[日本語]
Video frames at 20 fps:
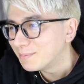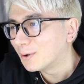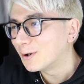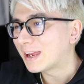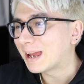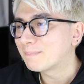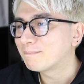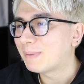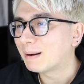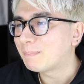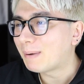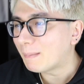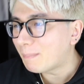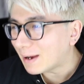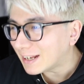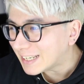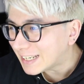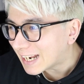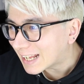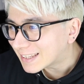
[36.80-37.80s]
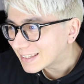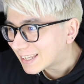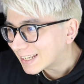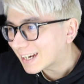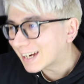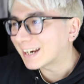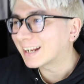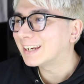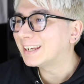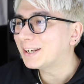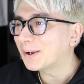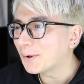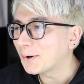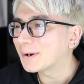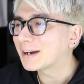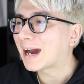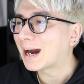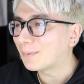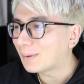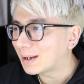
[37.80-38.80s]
棒やっぱパパになってから色々変